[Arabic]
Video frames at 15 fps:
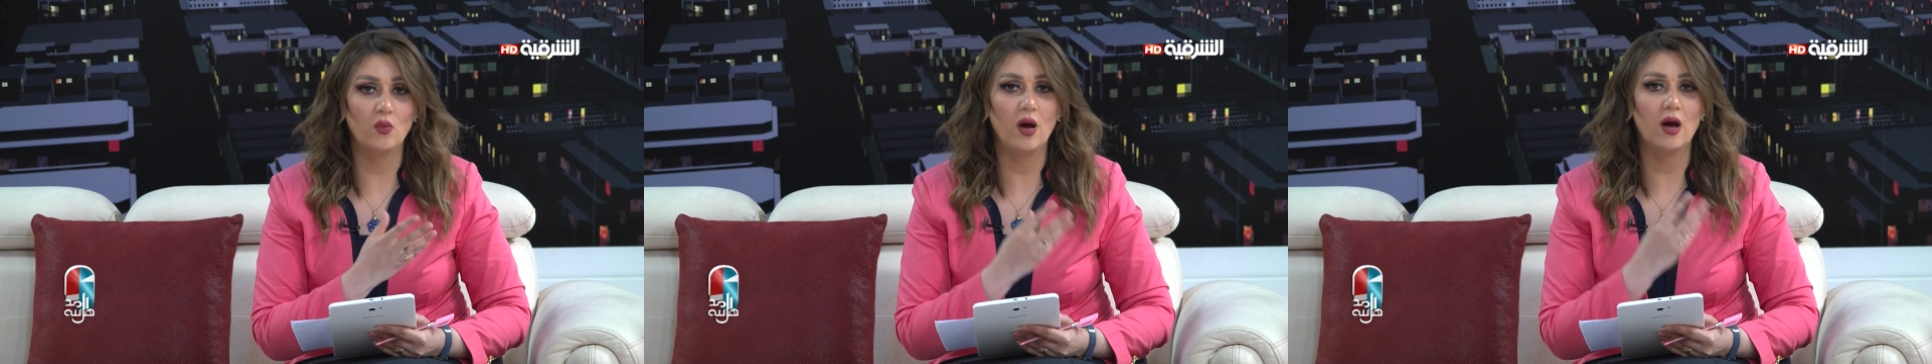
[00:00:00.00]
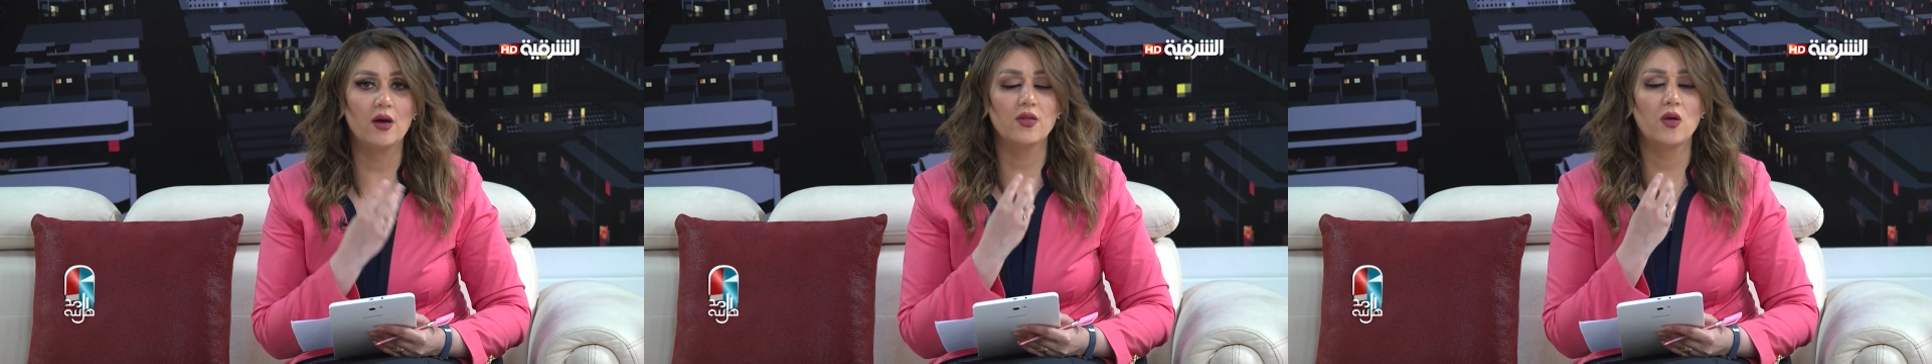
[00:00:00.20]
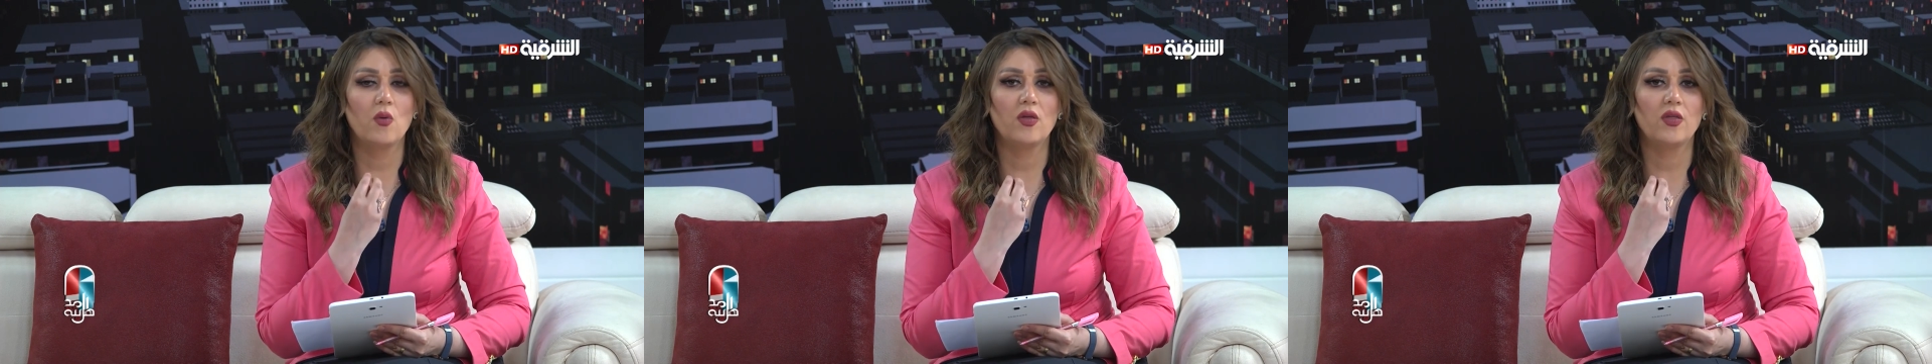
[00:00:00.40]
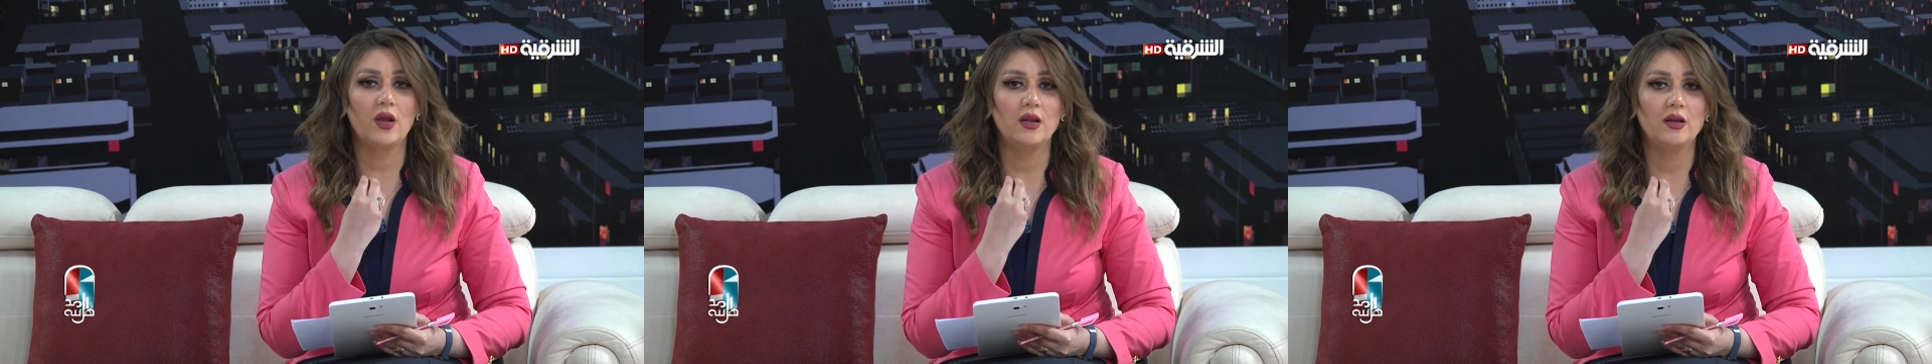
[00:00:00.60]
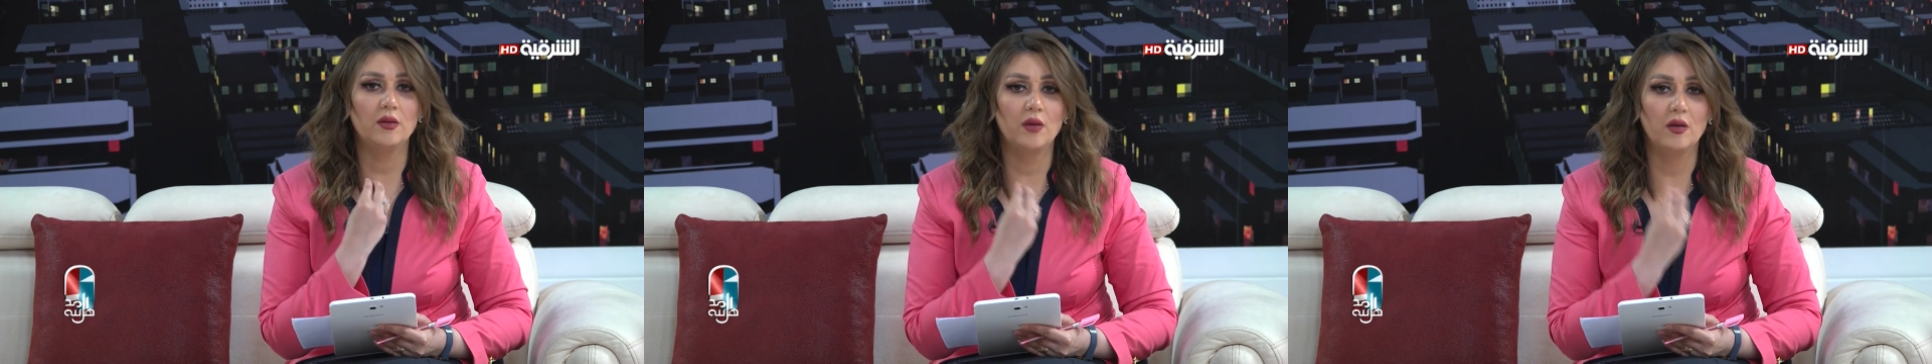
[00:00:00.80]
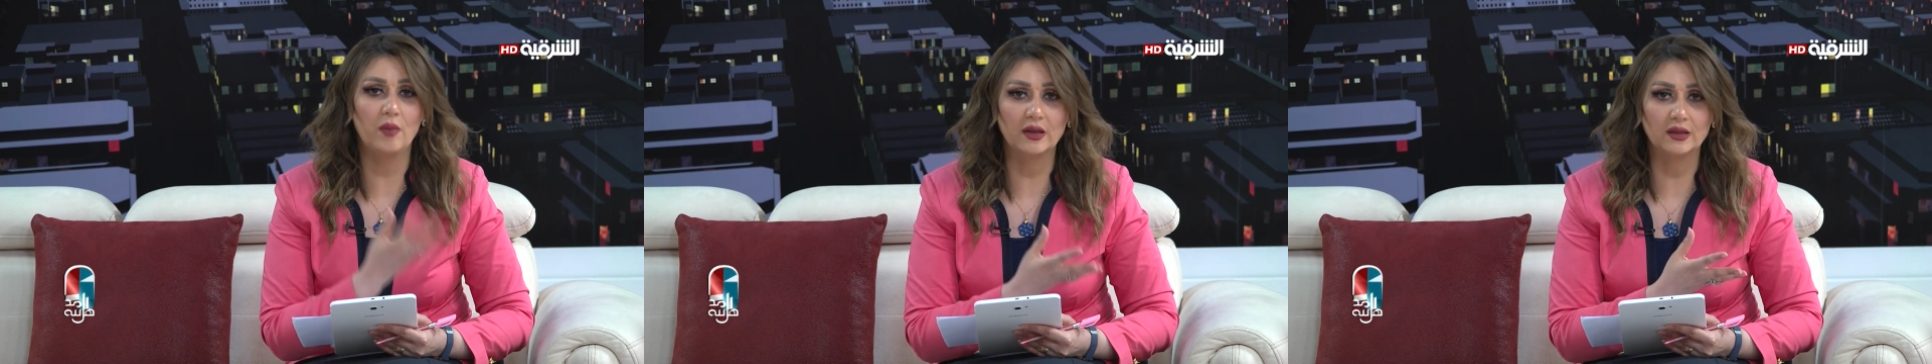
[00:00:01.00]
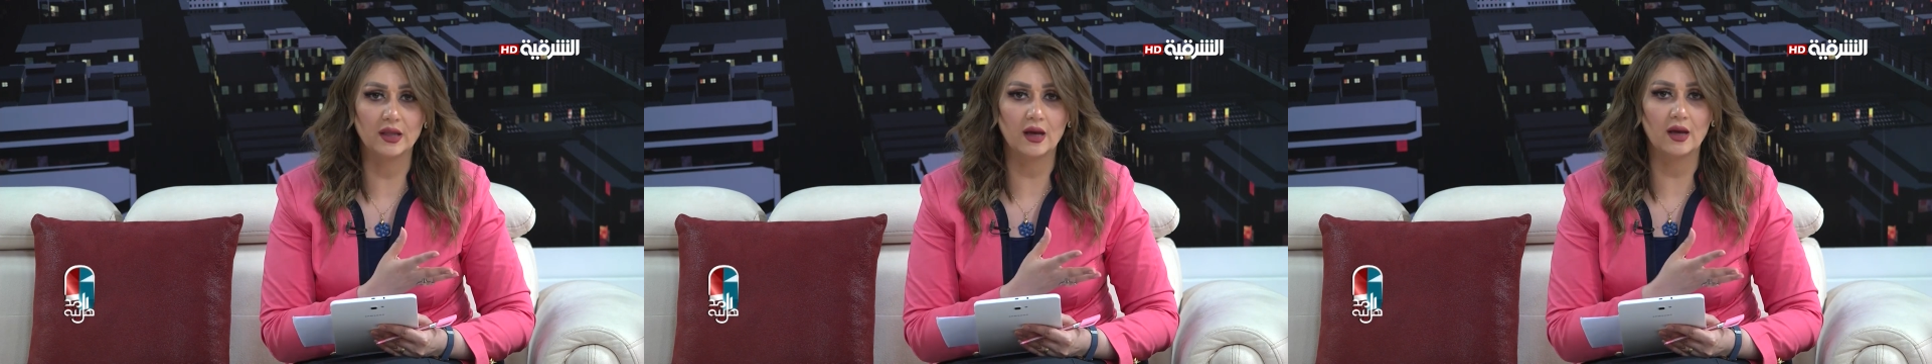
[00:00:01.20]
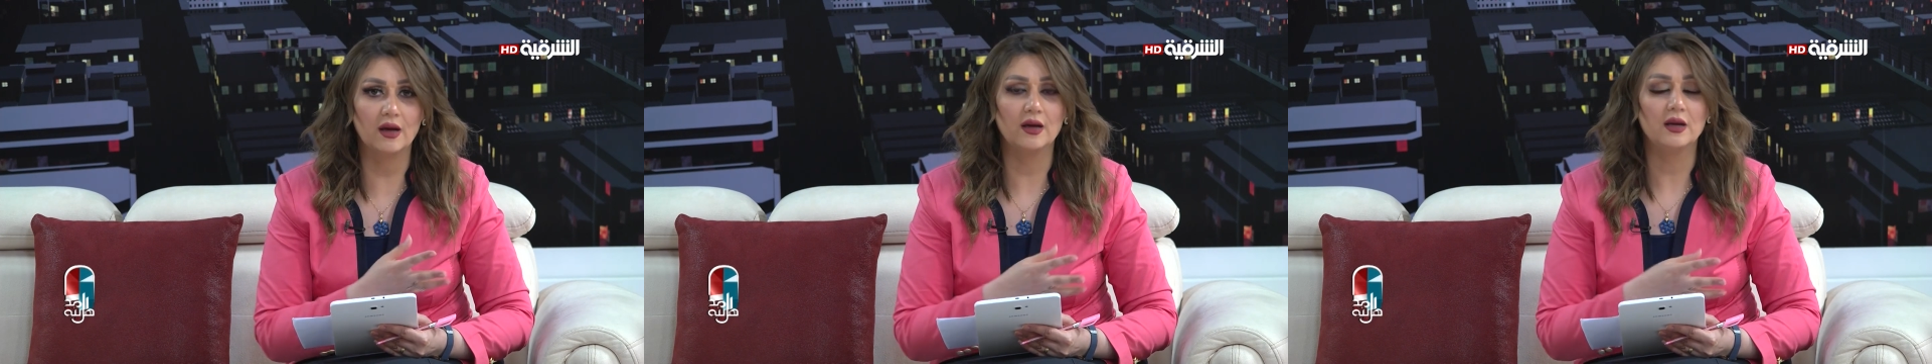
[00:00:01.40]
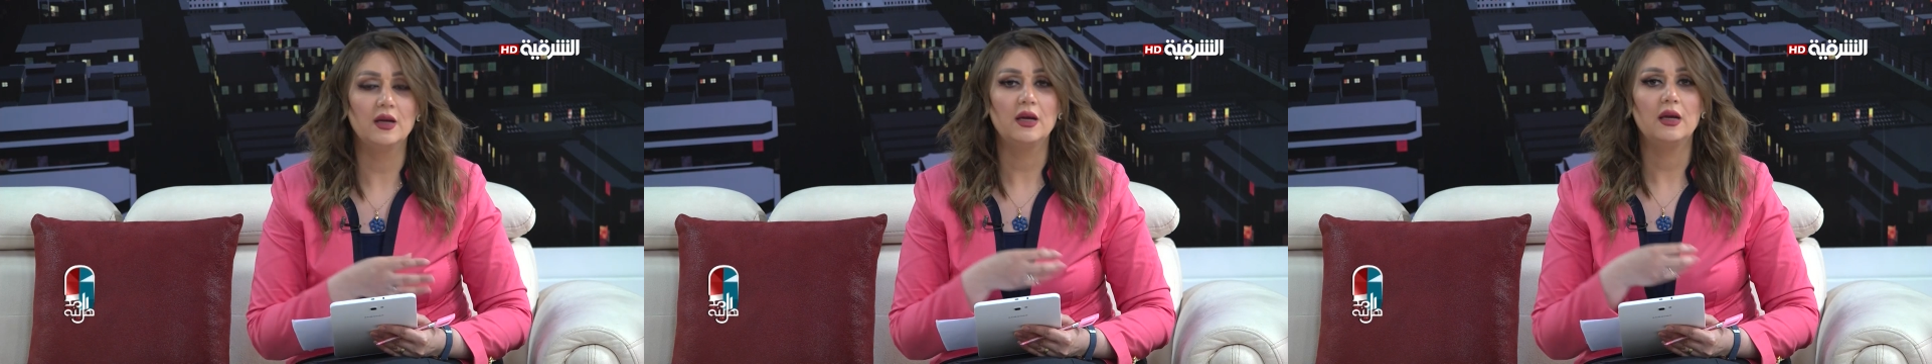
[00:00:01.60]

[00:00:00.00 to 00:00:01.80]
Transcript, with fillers: وهذا وضع المنطقة